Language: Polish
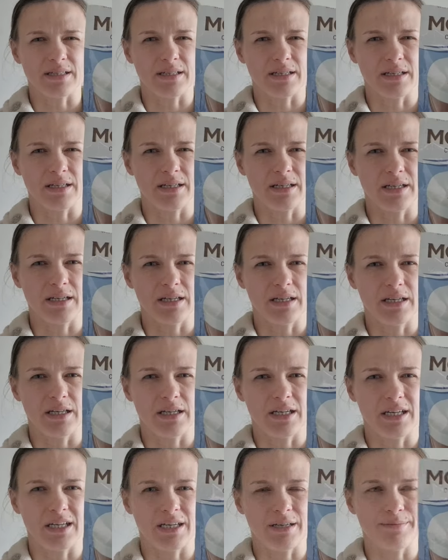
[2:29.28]

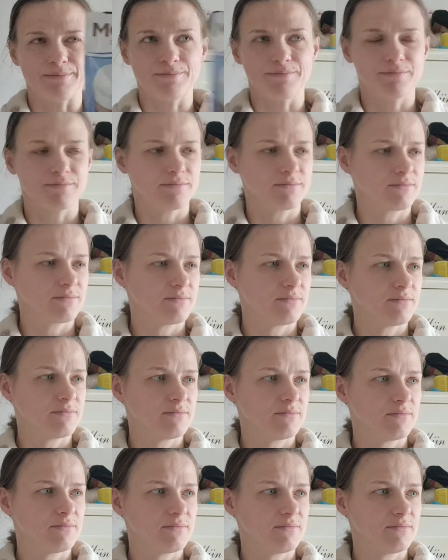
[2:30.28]
yy,
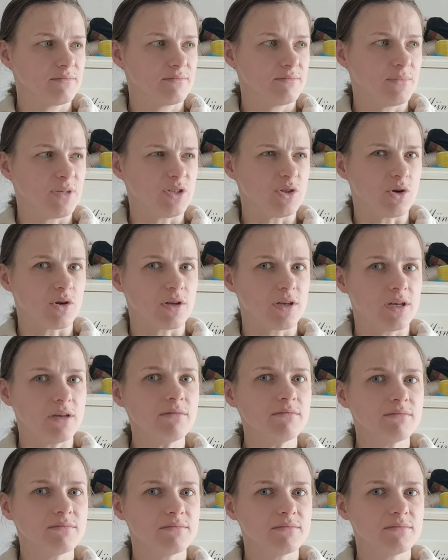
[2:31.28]

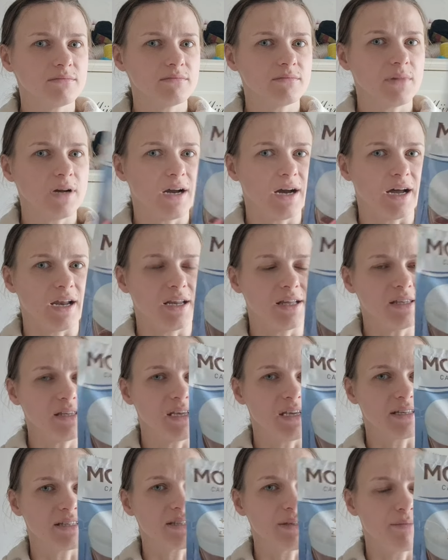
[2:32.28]
Biedronki, ale
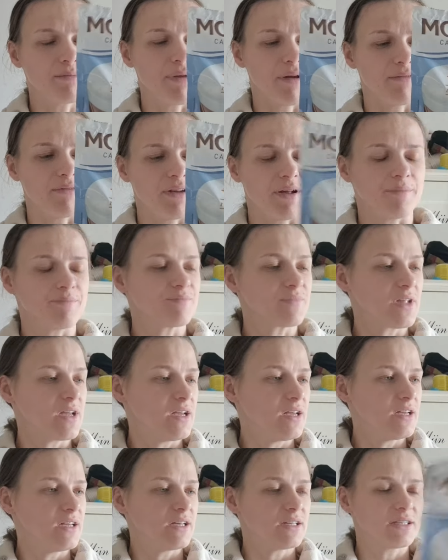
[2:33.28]
nie jestem pewna.
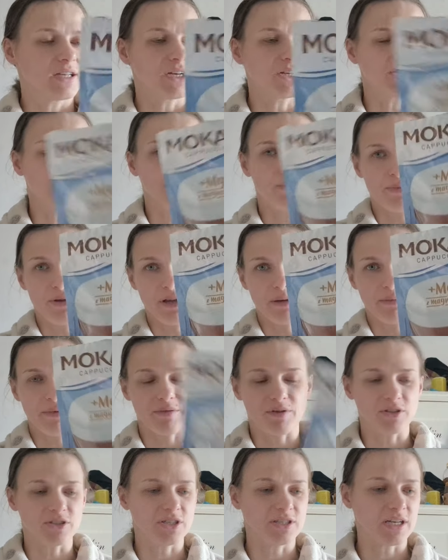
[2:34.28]
Także pijemy
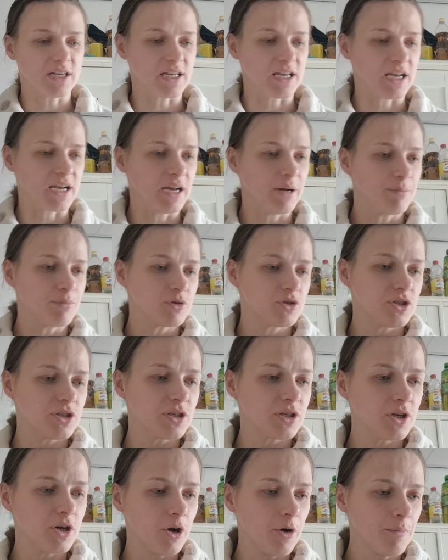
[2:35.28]
właśnie takie
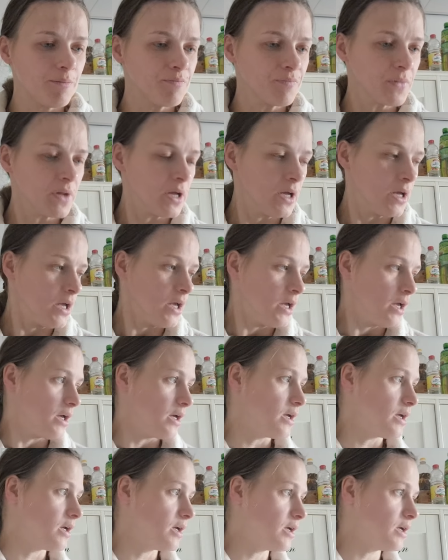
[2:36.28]
cappuccinko.
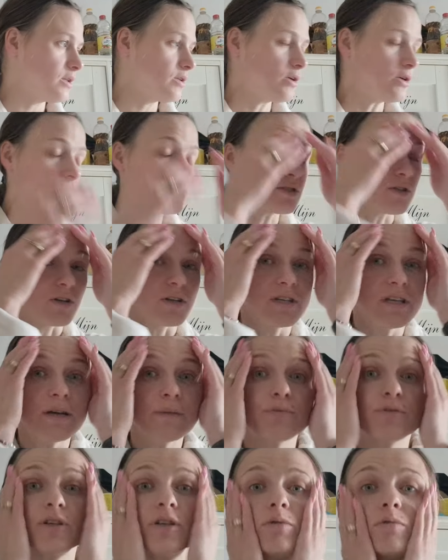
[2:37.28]
Y, no i co, nie
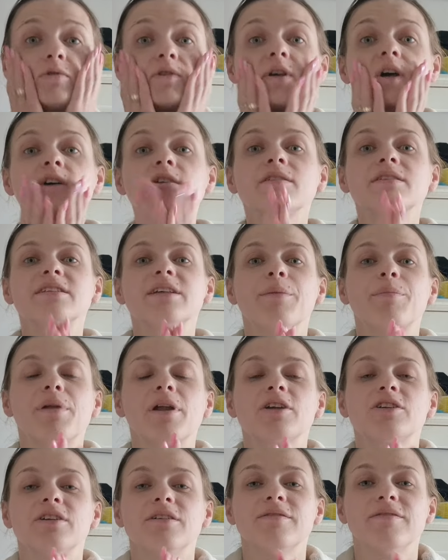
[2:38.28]
przedłużając,
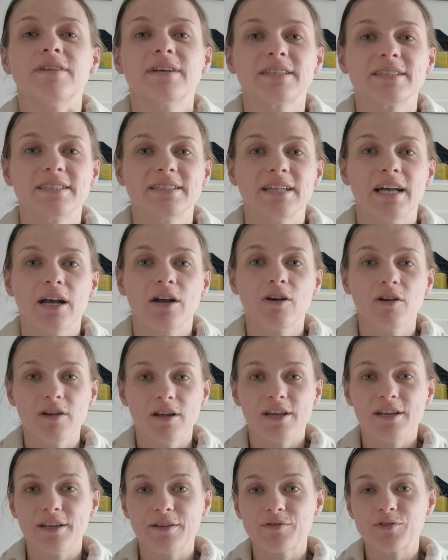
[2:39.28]
zapraszam Was na
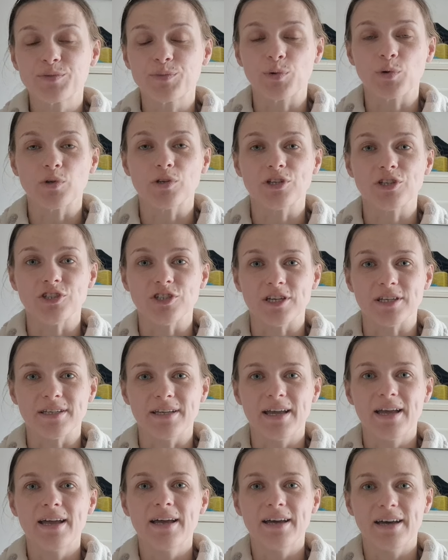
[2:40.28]
kolejny wspólny
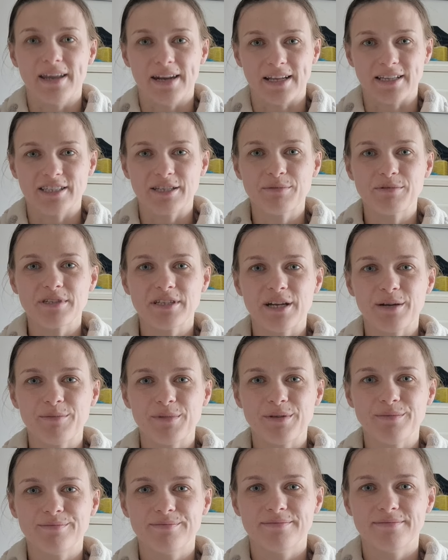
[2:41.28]
dzień razem z
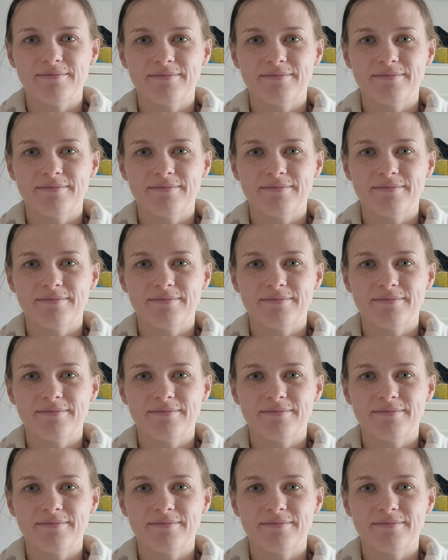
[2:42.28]
nami.